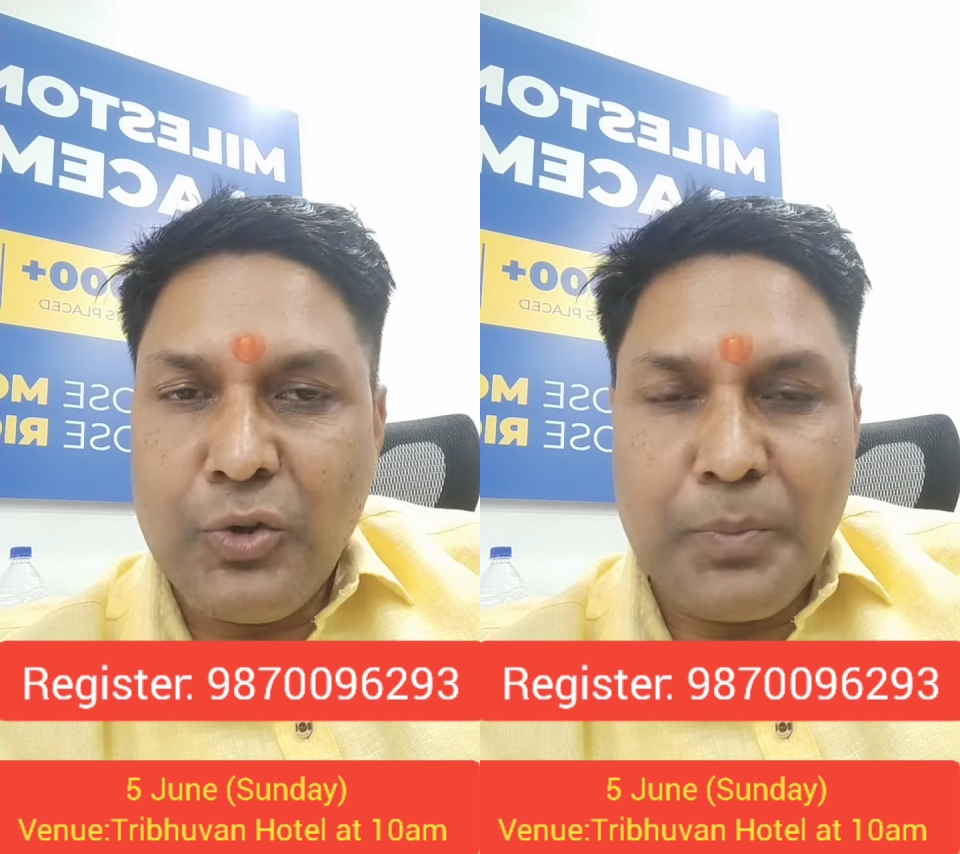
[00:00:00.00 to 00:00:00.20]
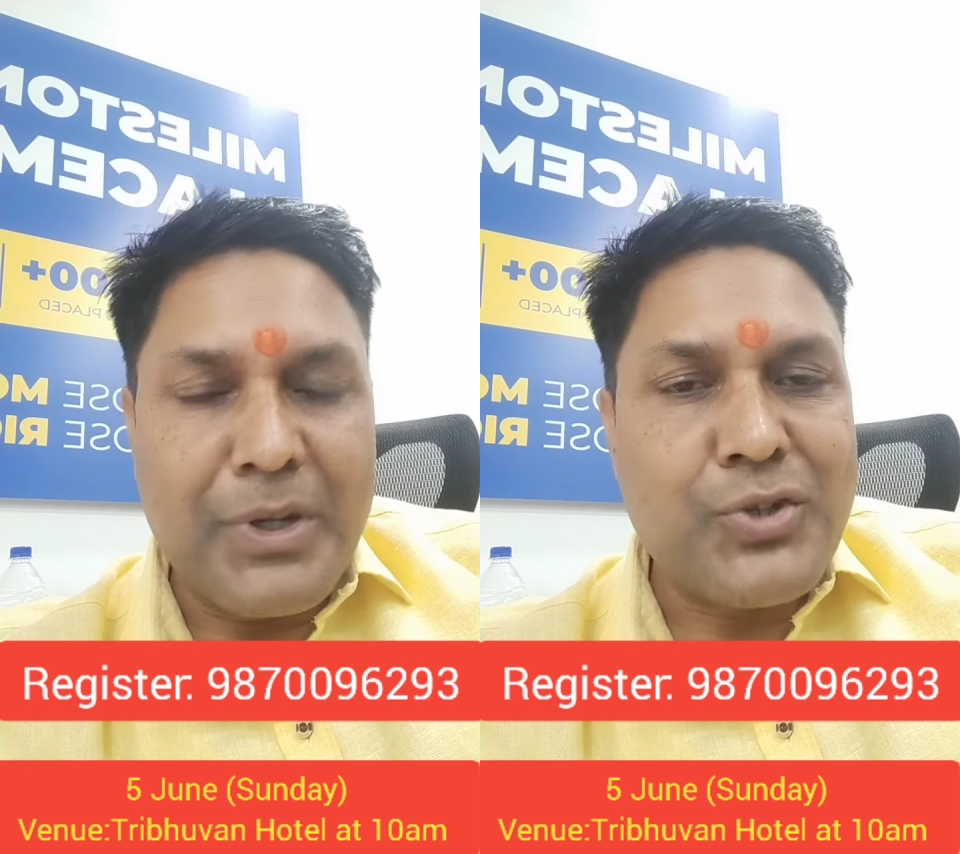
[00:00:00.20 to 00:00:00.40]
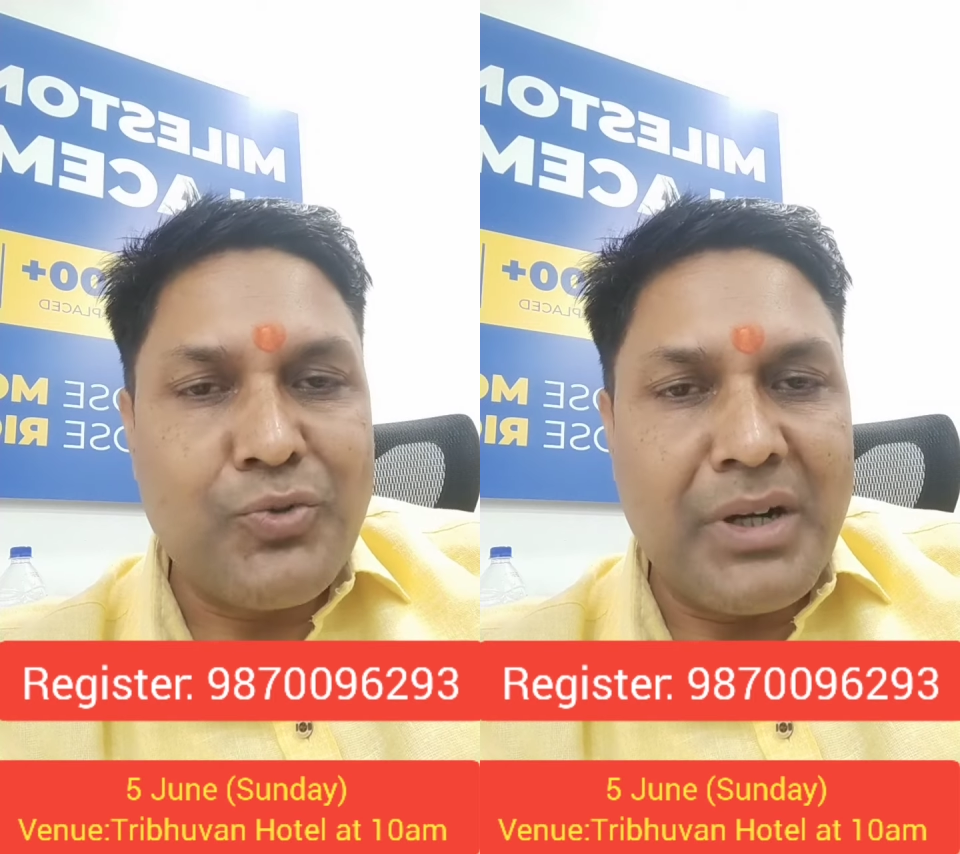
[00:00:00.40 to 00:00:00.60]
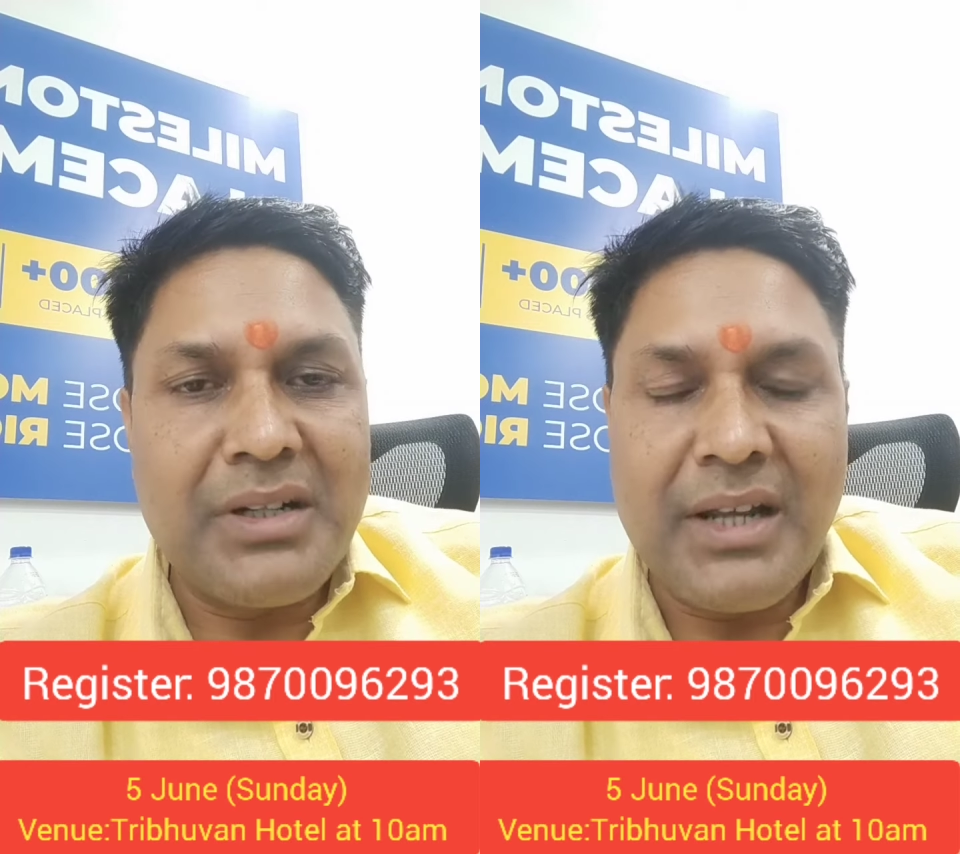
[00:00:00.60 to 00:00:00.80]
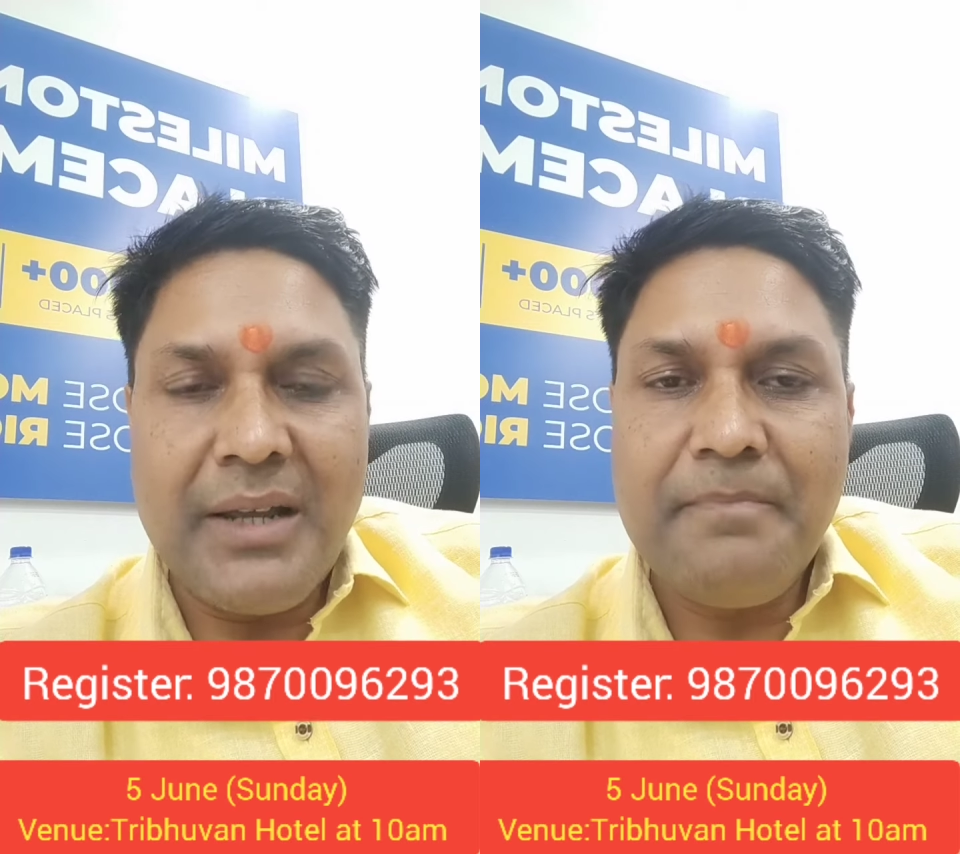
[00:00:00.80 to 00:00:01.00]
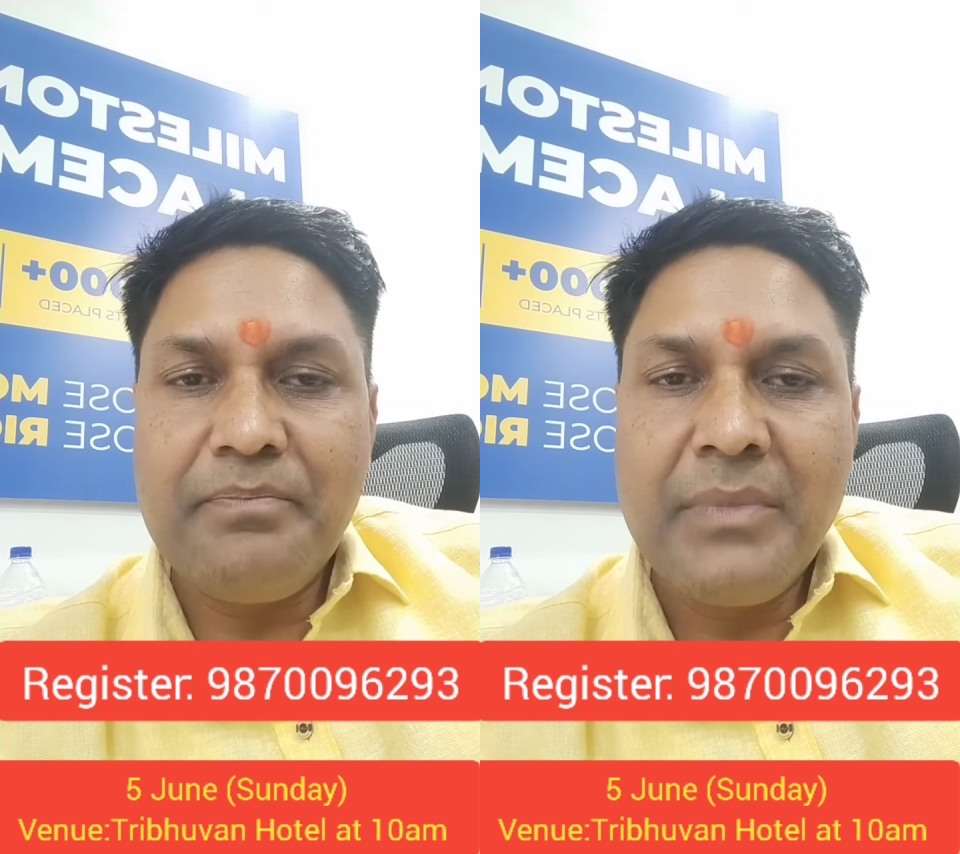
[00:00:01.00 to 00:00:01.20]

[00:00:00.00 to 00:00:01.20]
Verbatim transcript: ग्रुप के स्टूडेंट हैं